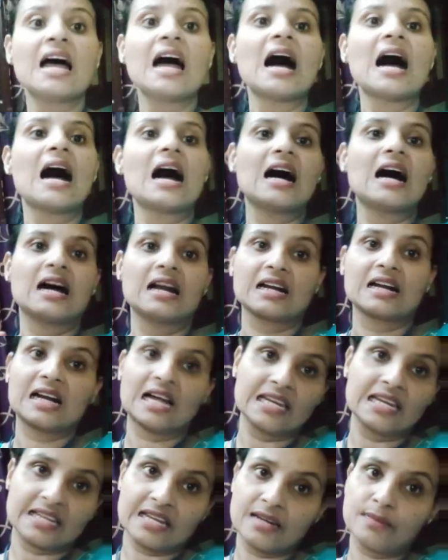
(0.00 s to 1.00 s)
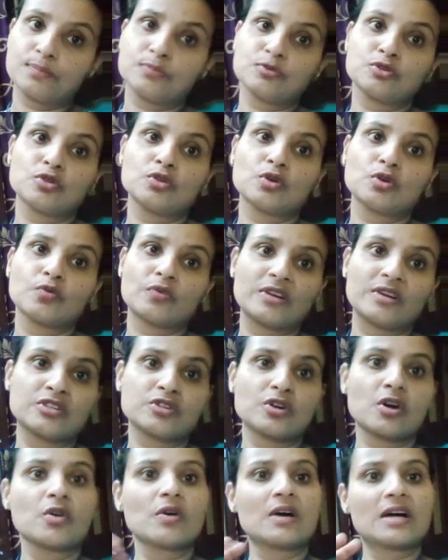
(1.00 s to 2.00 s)
আর কালকের জন্য ওয়েট করো
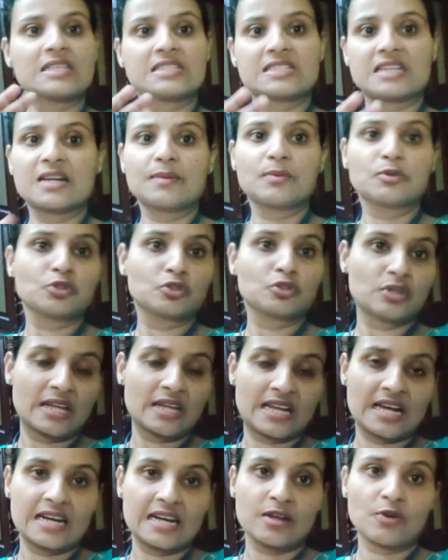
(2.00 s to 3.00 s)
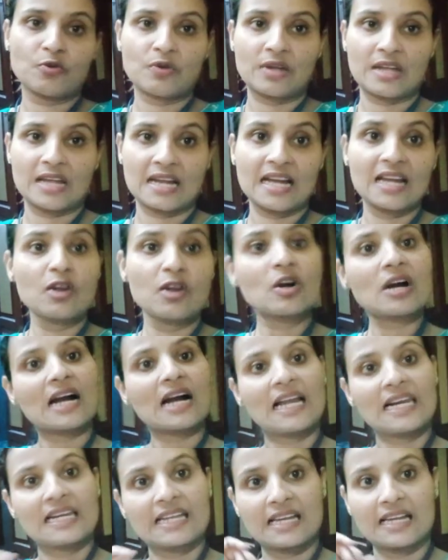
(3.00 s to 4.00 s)
আজকের মতো তো এখানে হয়ে গেল কালকে
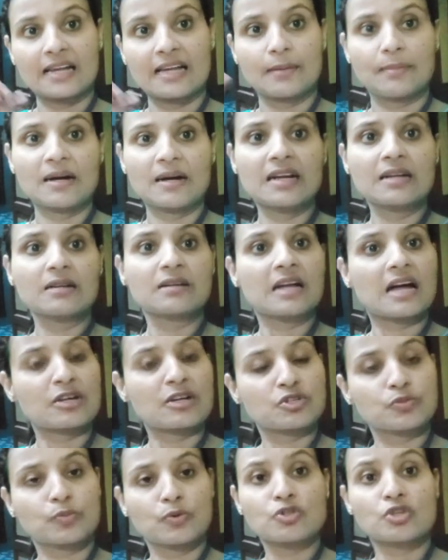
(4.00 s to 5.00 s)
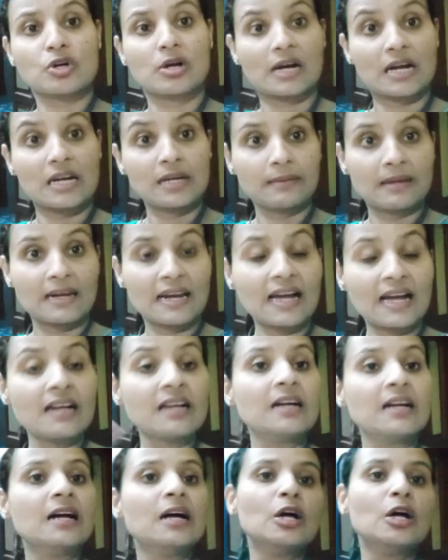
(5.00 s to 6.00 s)
আবার আসবো সকালবেলা
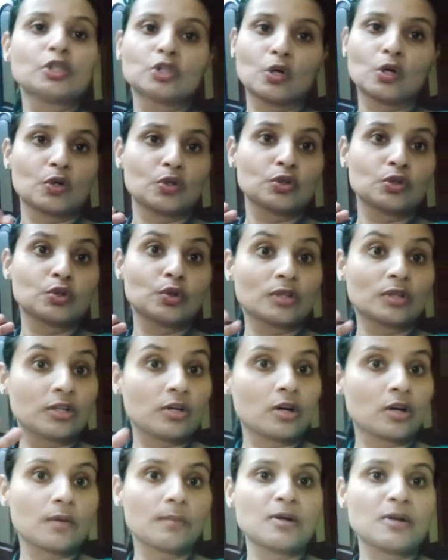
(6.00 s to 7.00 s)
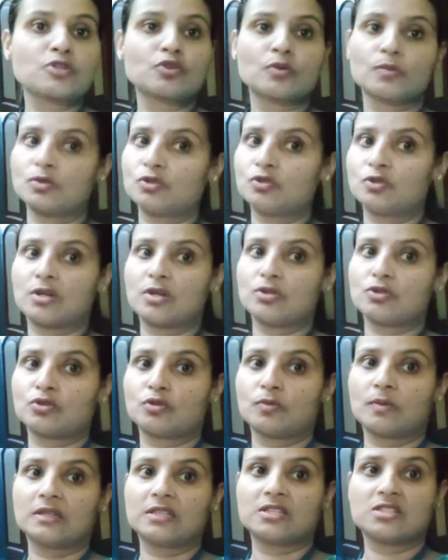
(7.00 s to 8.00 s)
তখন দুধিকর্মা সমস্ত কিছু তোমাদের
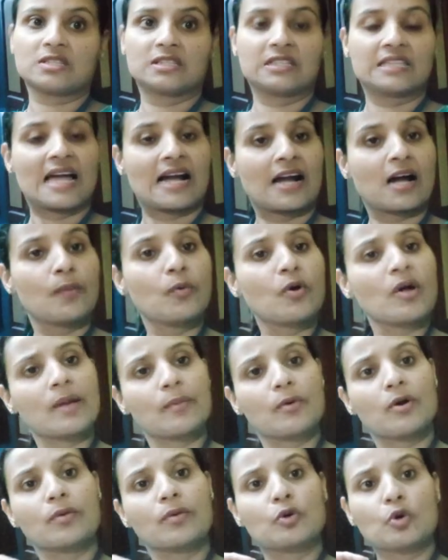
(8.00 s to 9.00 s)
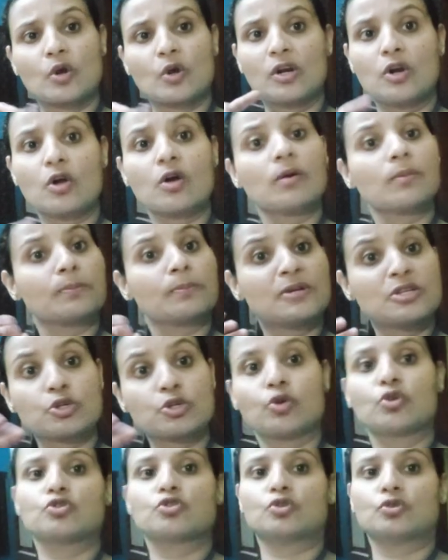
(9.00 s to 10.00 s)
সাথে দেখাবো এবং রইল
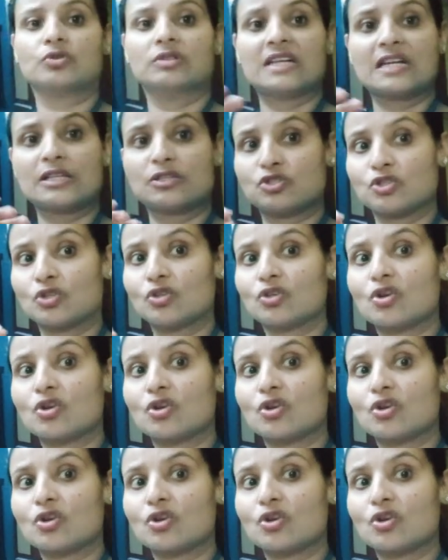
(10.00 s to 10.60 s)
বিসর্জন তার জন্য